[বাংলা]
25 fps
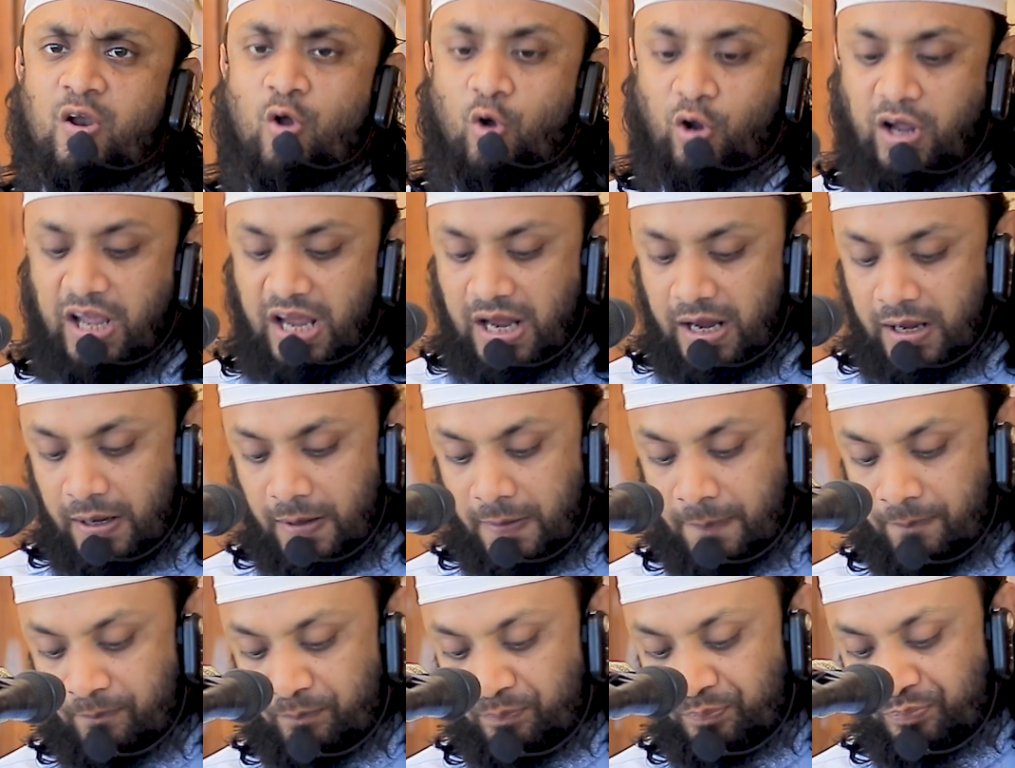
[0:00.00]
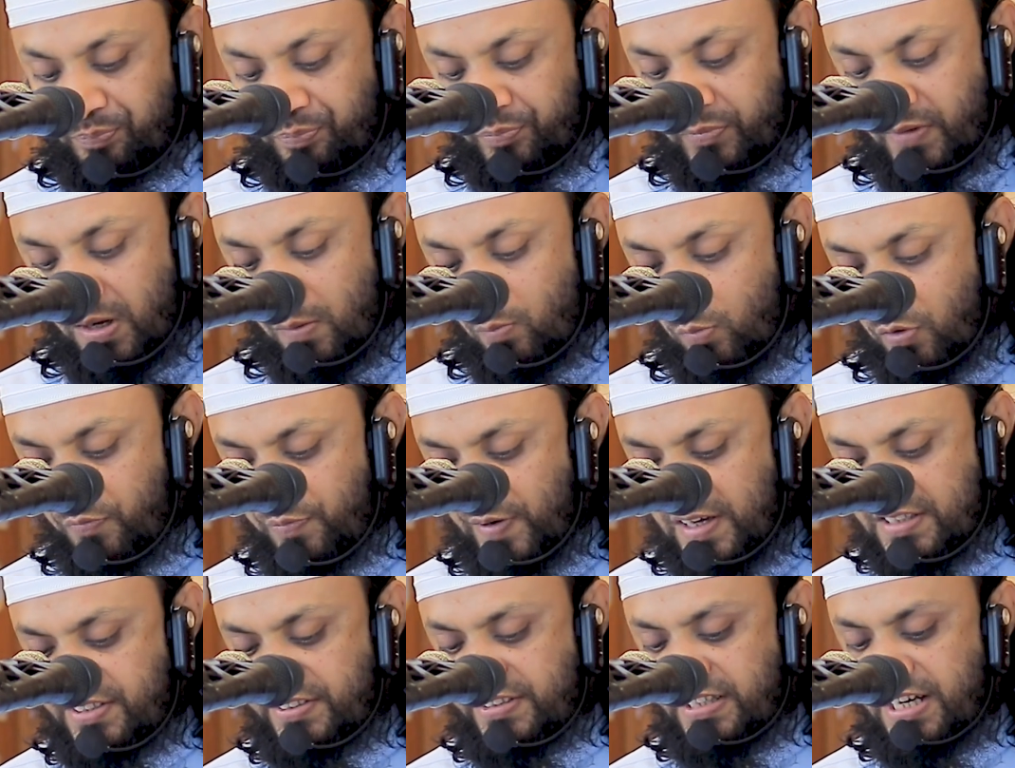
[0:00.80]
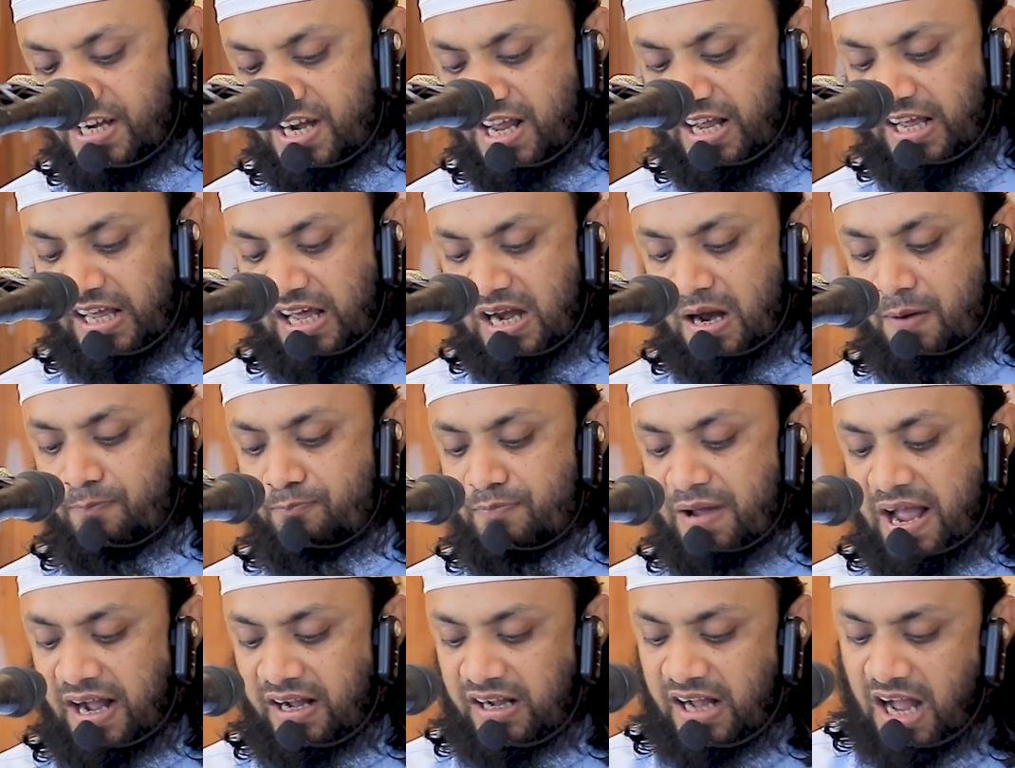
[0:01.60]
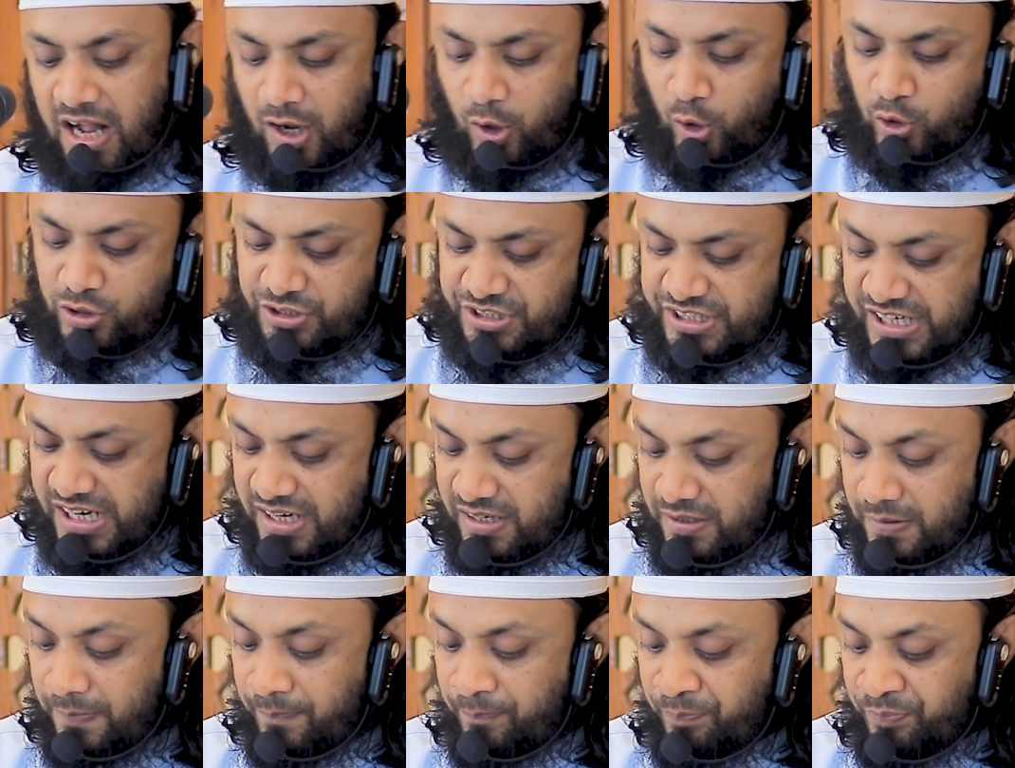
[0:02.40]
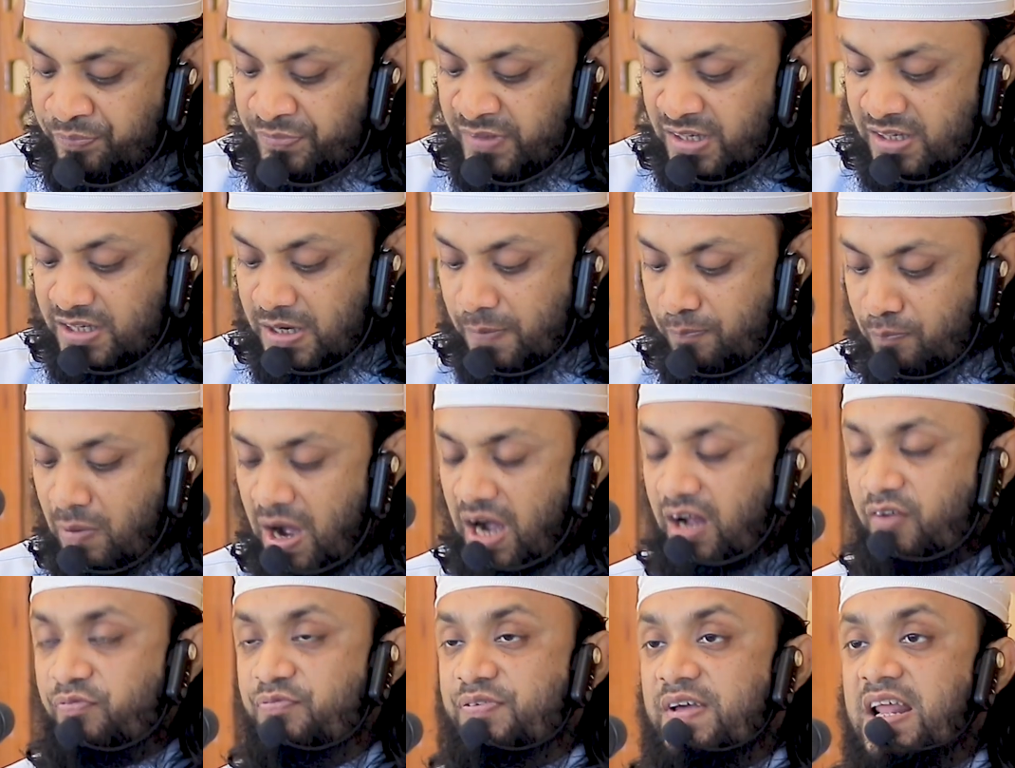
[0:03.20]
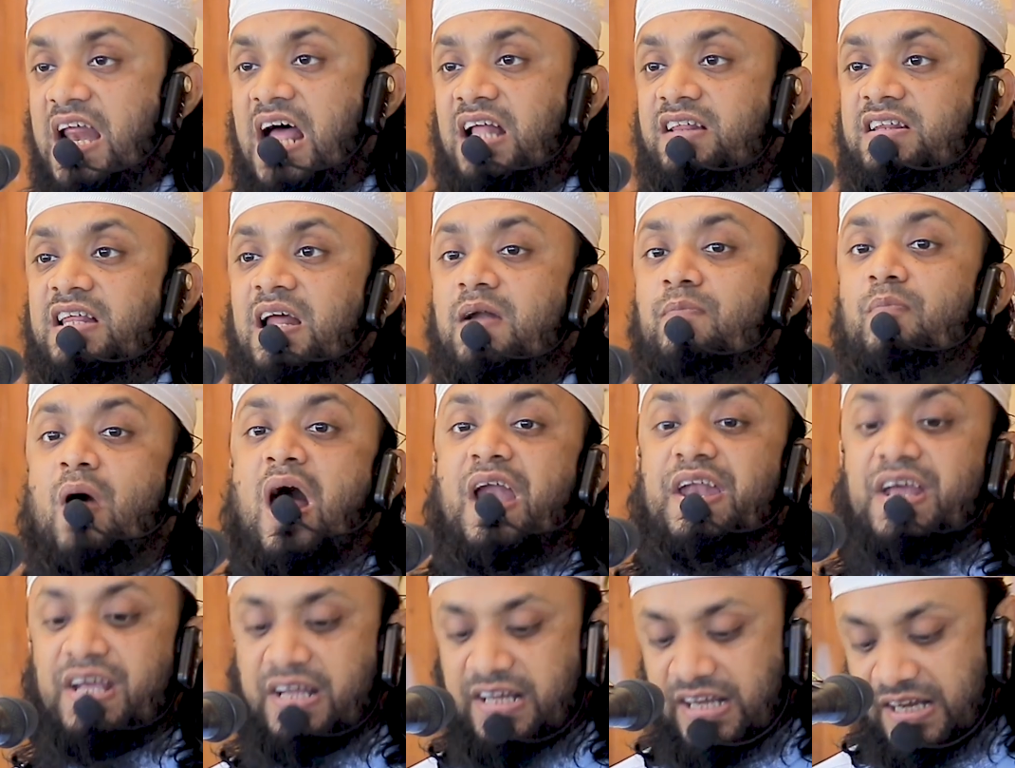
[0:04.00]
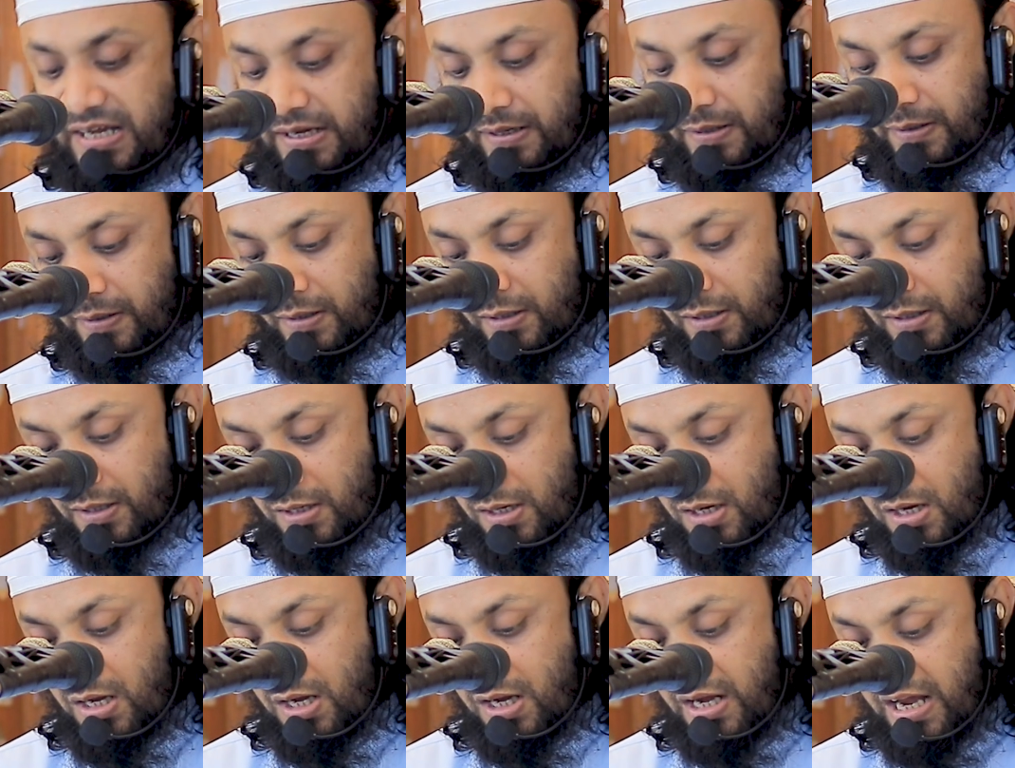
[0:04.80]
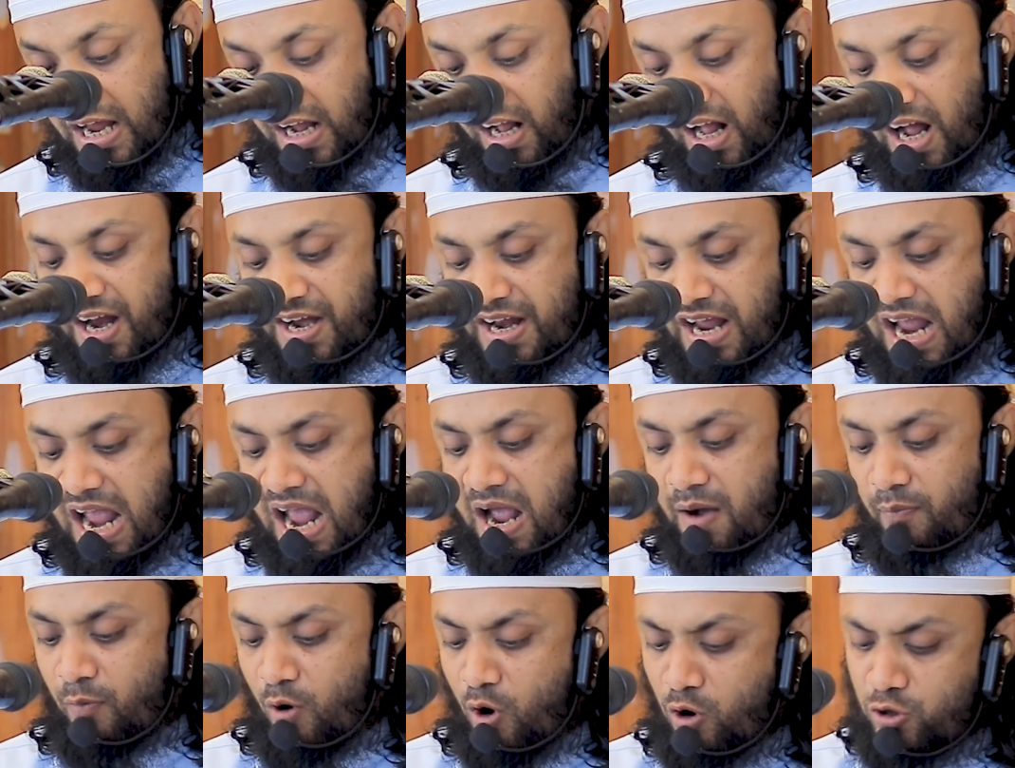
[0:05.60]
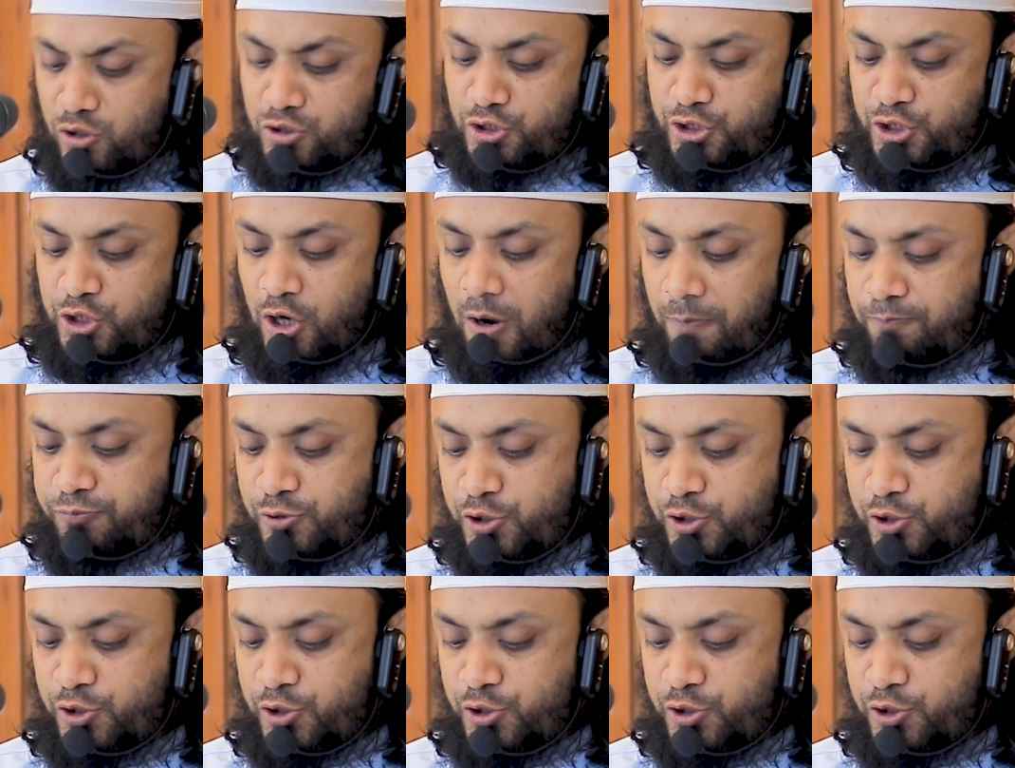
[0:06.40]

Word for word: আলোকে মুফাসরিনেকেরাম ব্যাখ্যা করছেন যে মখফিরাতের মানে কি এখানে এমন সব